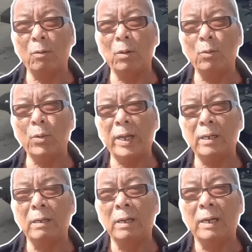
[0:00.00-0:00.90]
đội
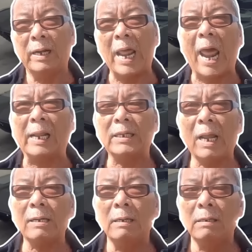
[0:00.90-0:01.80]
Ukraine đã hạ
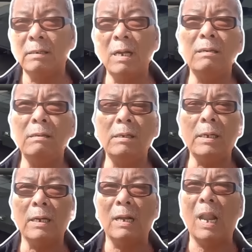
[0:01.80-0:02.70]
sát trên
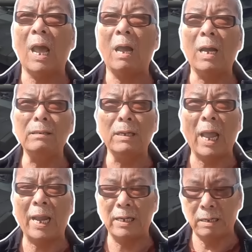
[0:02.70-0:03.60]
dưới là hơn
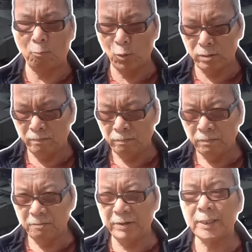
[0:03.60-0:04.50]
200 quân
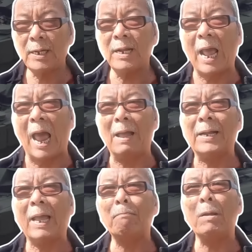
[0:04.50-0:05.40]
với tất cả
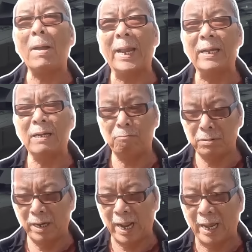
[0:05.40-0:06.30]
các máy bay không
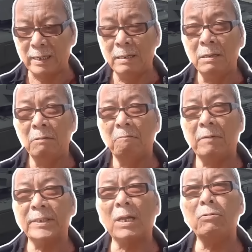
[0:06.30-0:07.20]
người lái
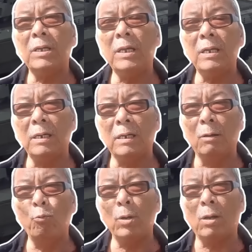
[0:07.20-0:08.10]
và sau khi lực
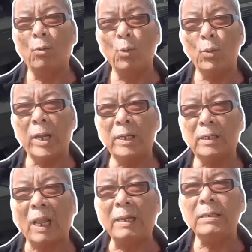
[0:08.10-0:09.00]
lượng quân đội Ukraine
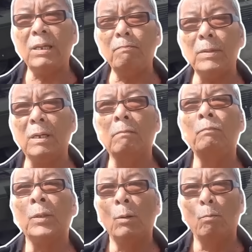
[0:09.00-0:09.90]
tái chiếm được
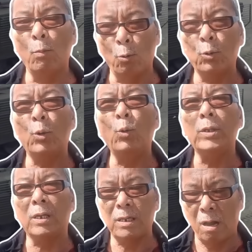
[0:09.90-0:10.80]
một khu
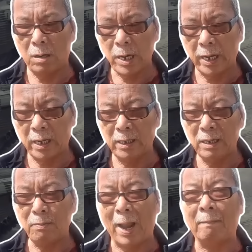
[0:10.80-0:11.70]
vực nhỏ này kính
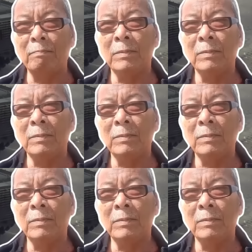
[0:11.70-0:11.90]
các bạn